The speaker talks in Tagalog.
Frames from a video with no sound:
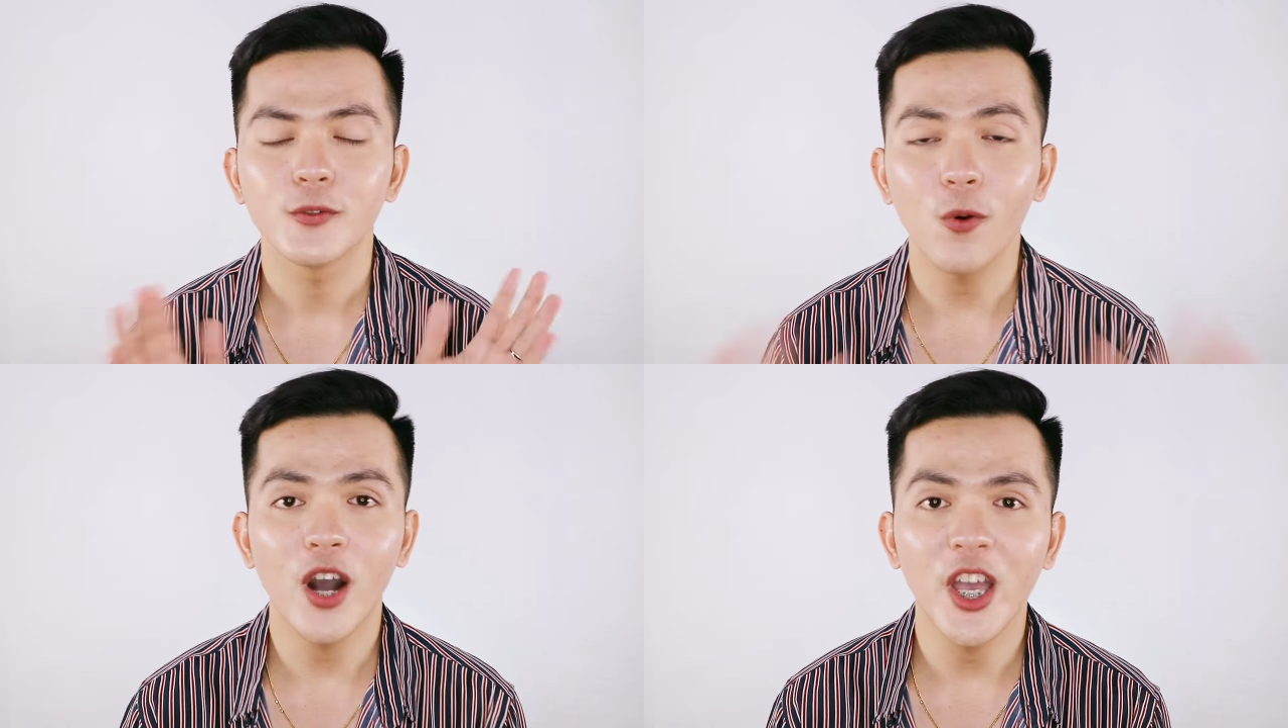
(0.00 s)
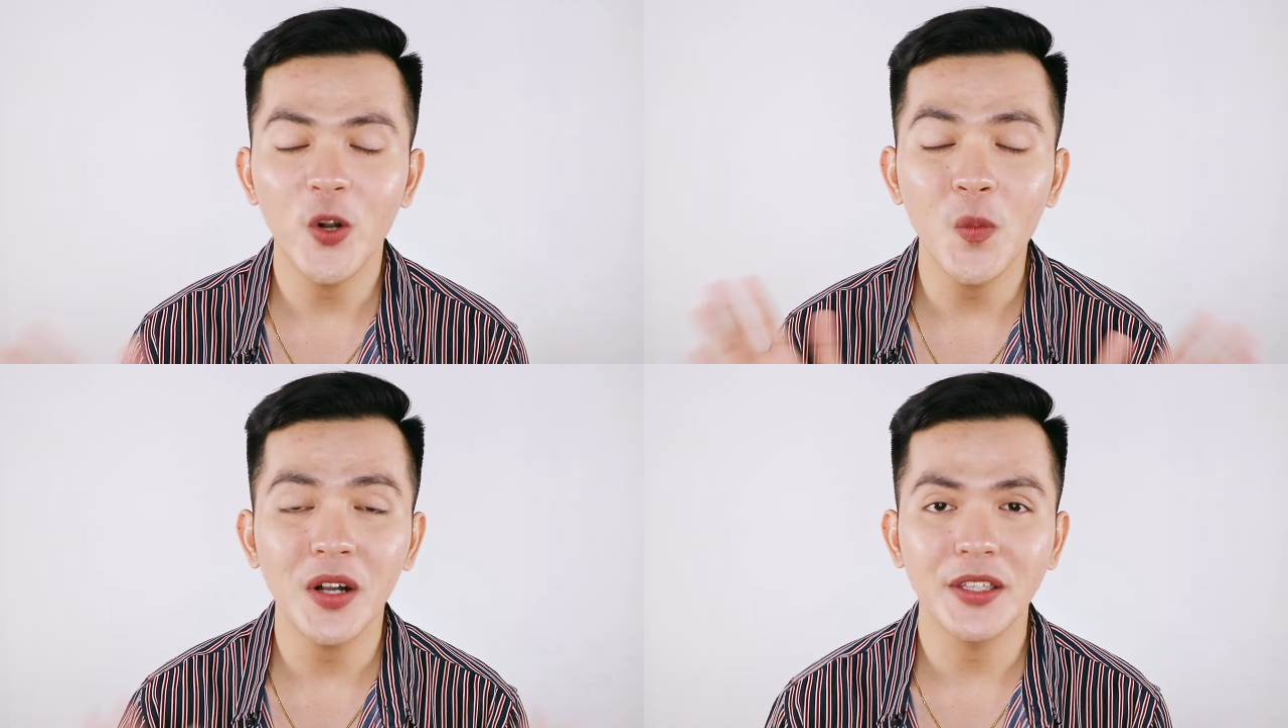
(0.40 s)
So kung
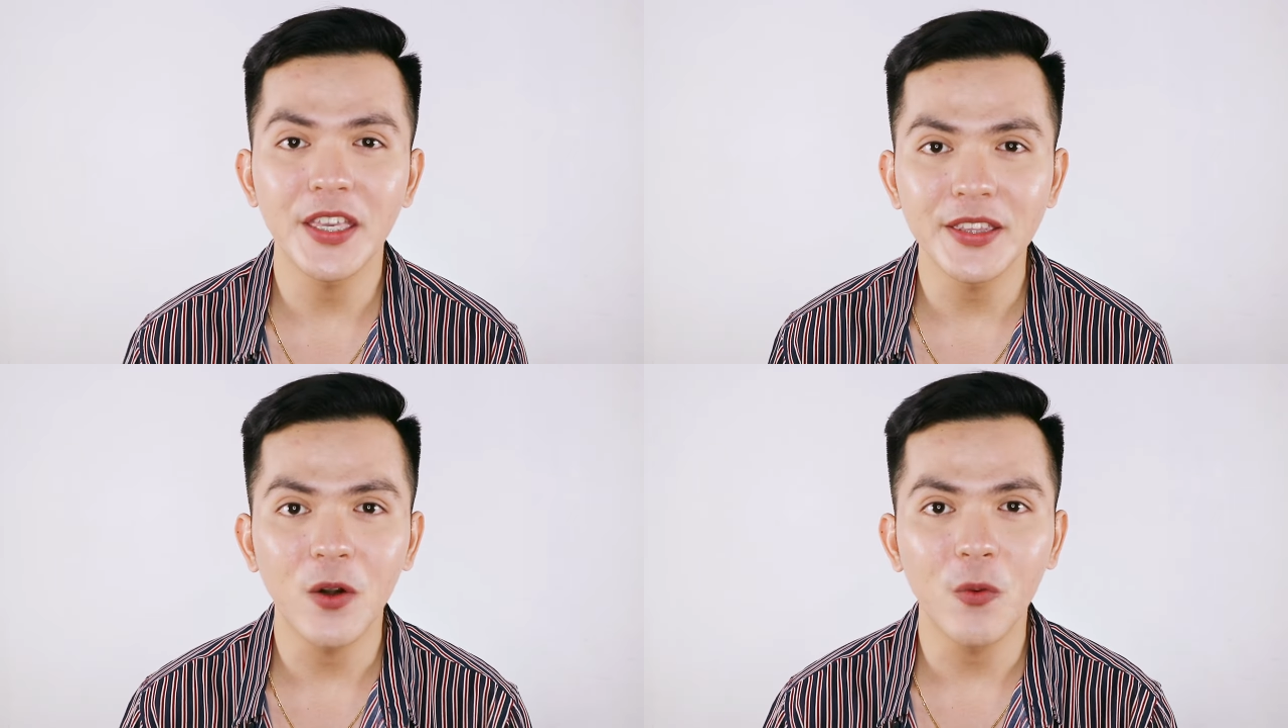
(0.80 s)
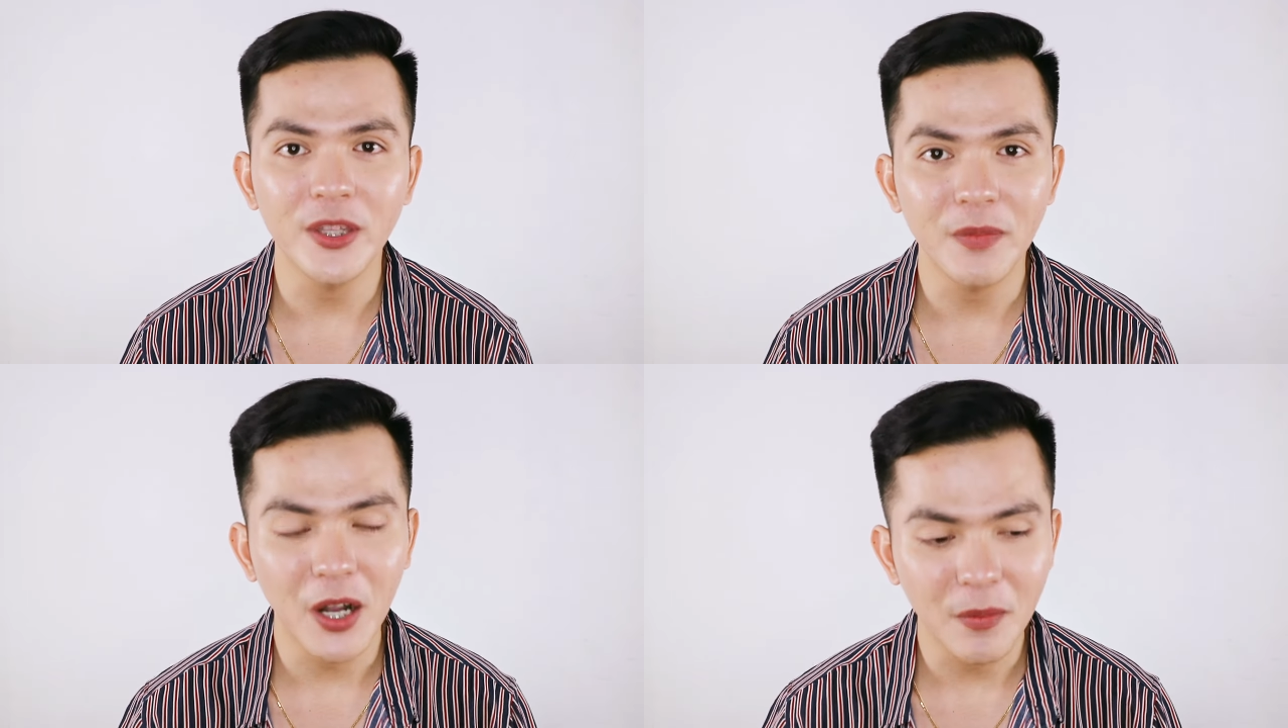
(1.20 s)
ayaw mo mag-gain ng
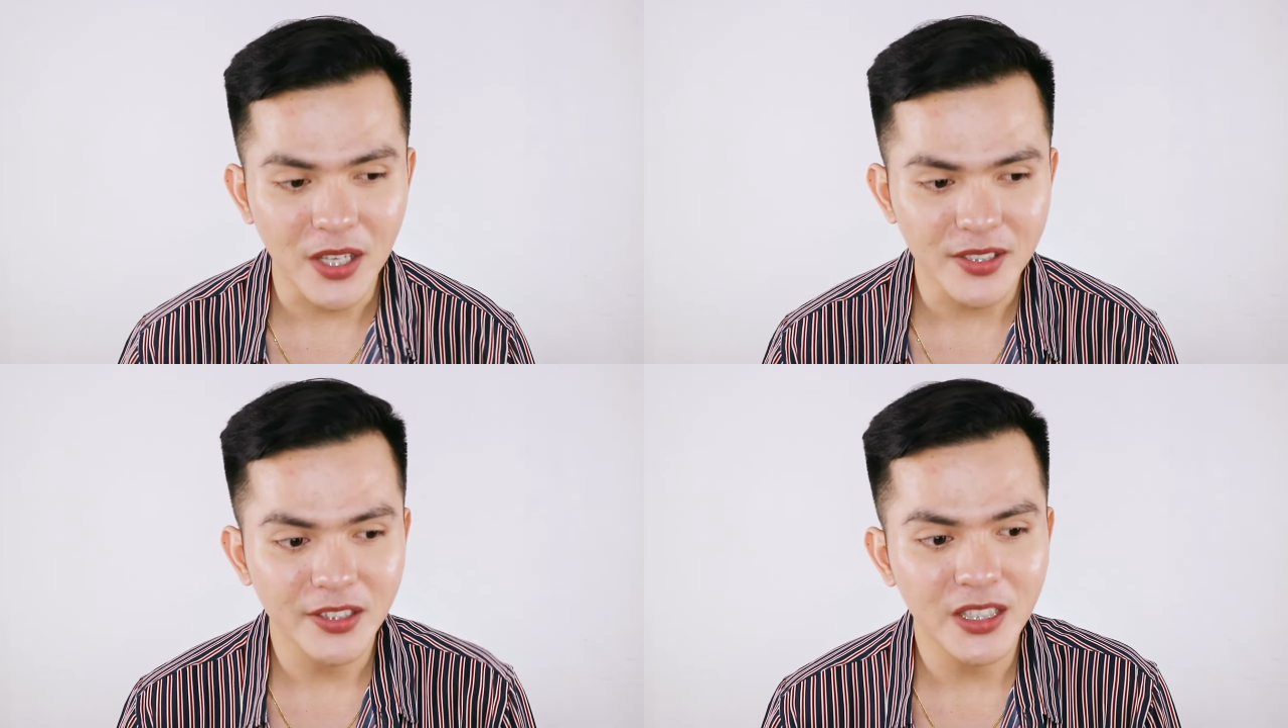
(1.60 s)
weight mga best,